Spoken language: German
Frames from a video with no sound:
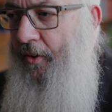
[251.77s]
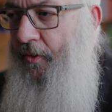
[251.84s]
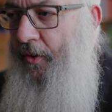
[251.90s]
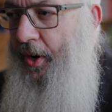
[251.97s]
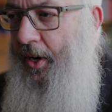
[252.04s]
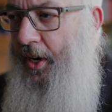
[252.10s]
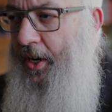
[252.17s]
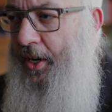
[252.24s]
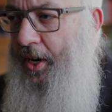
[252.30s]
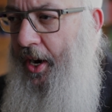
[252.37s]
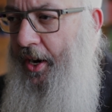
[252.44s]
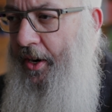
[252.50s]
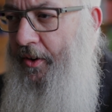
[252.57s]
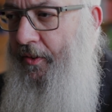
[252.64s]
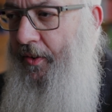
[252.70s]

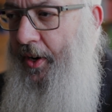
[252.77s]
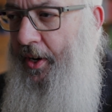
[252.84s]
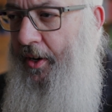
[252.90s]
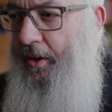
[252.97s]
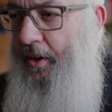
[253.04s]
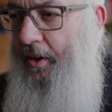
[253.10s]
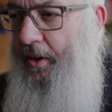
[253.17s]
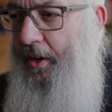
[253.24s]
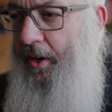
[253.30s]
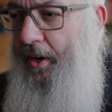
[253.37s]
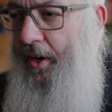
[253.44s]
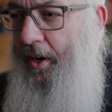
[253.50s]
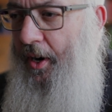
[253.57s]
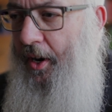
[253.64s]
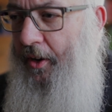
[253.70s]
Wirklichkeit werden
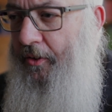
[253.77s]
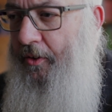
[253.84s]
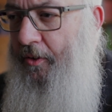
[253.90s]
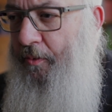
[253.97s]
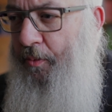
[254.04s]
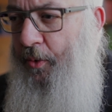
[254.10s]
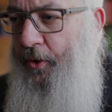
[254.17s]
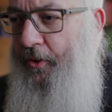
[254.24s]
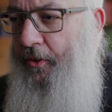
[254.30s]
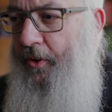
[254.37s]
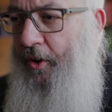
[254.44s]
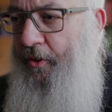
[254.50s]
lassen muss,